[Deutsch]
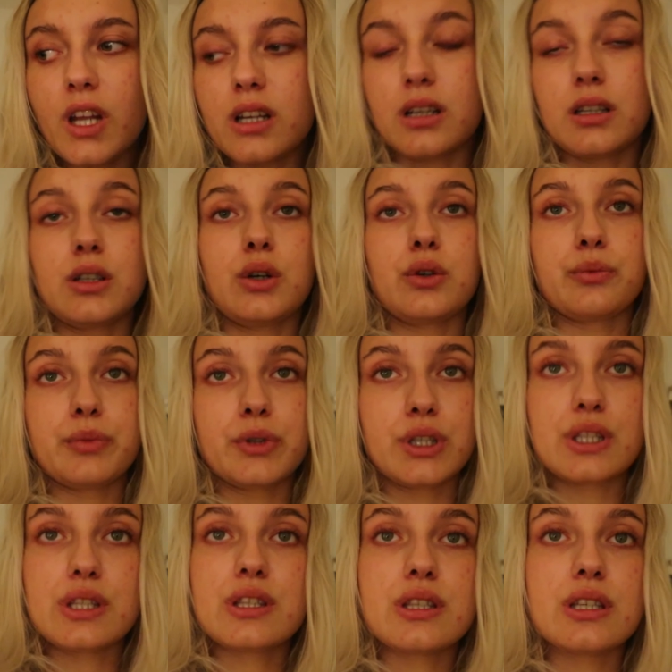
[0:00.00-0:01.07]
Genau, bin
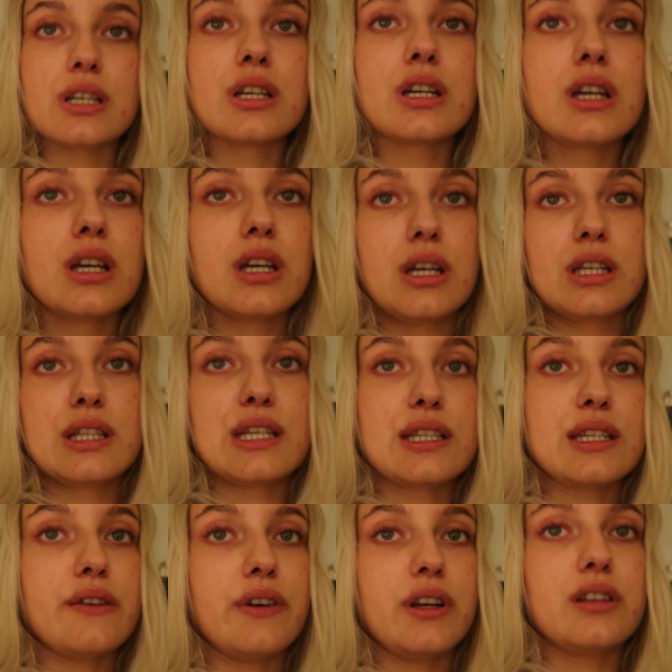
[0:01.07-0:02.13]
jetzt seit
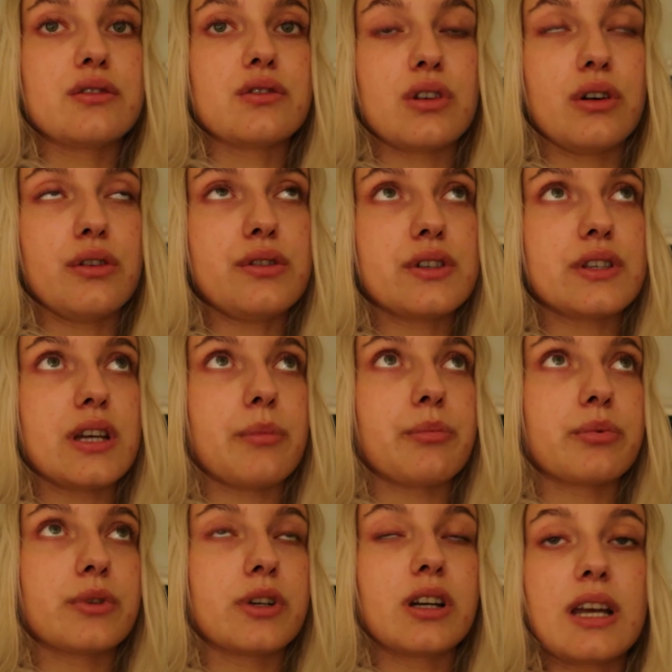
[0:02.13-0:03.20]
einer Weile zu Hause. Ich habe
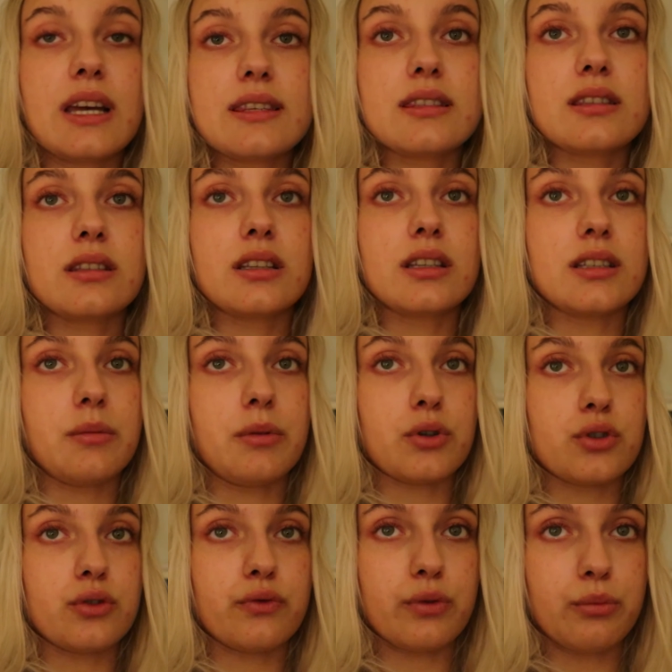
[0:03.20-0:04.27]
gegessen, ich habe auch
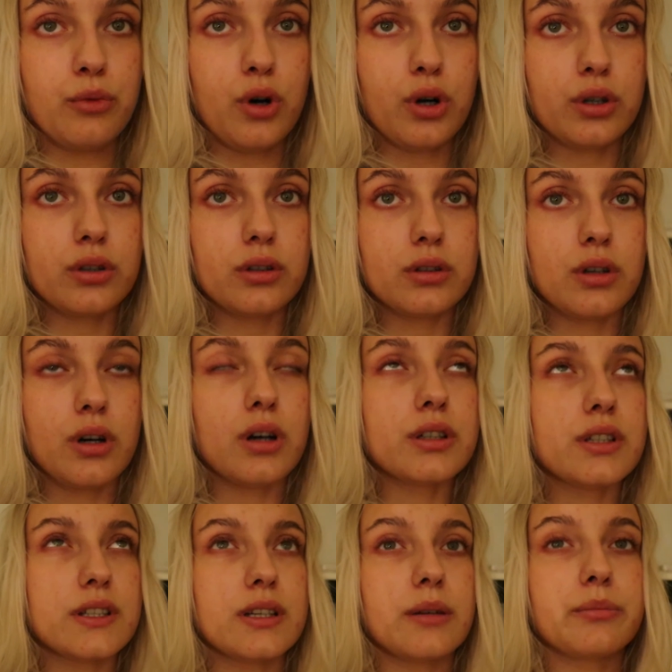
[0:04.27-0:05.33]
schon für morgen
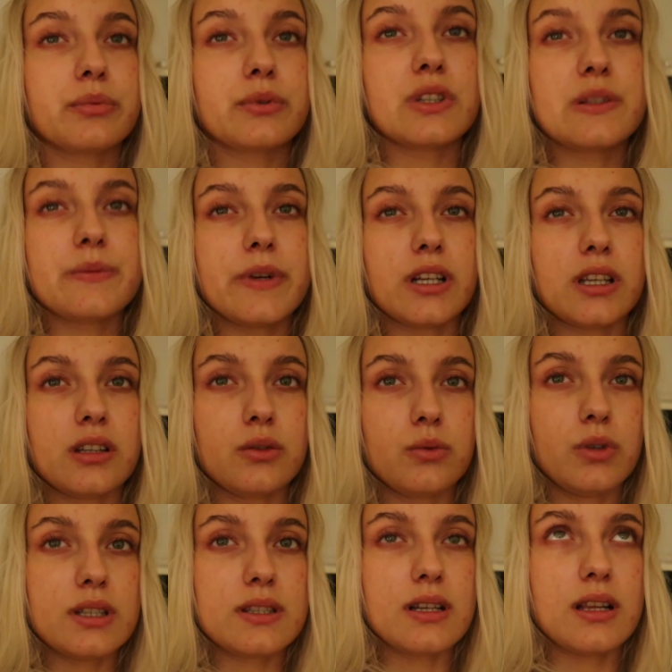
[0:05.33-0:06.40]
gekocht. Ich habe diesmal
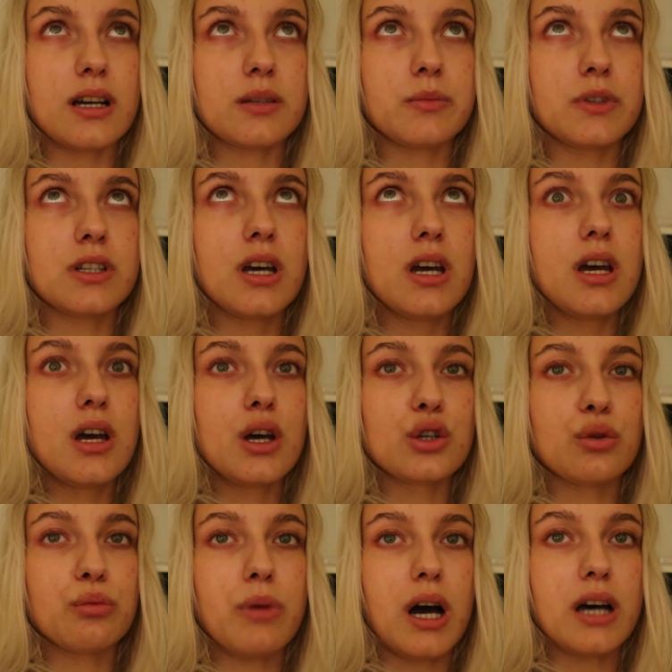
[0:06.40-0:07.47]
Quinoa-Salat mit
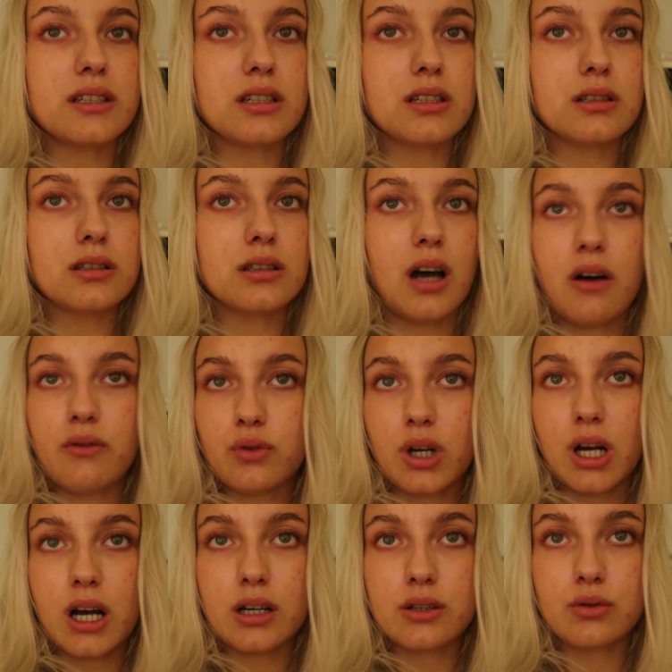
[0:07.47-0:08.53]
Tomate,
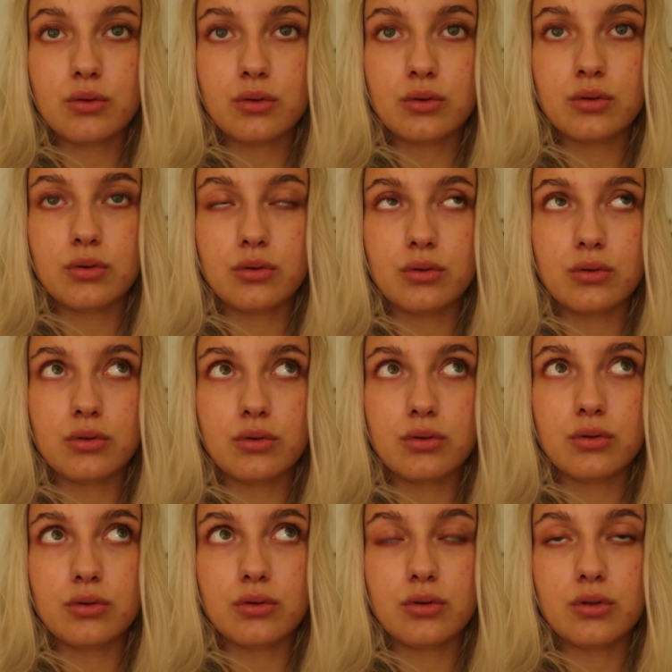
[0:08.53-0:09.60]
Avocado
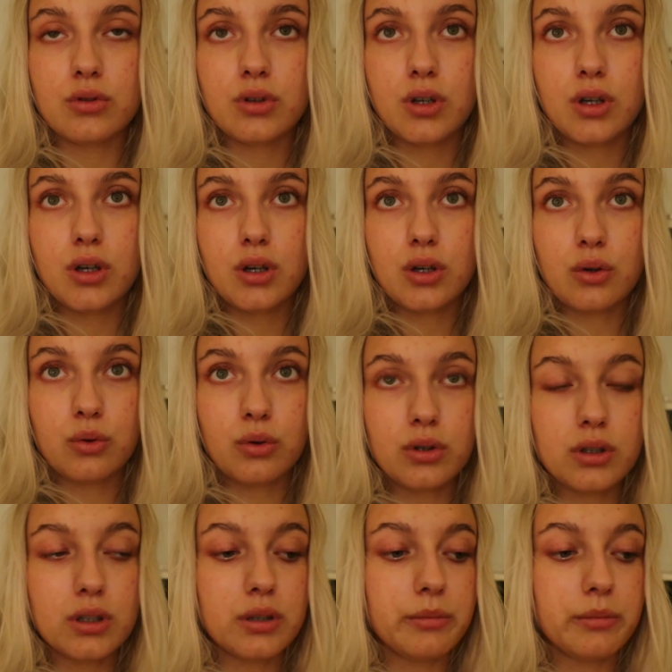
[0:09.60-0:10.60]
und Gurke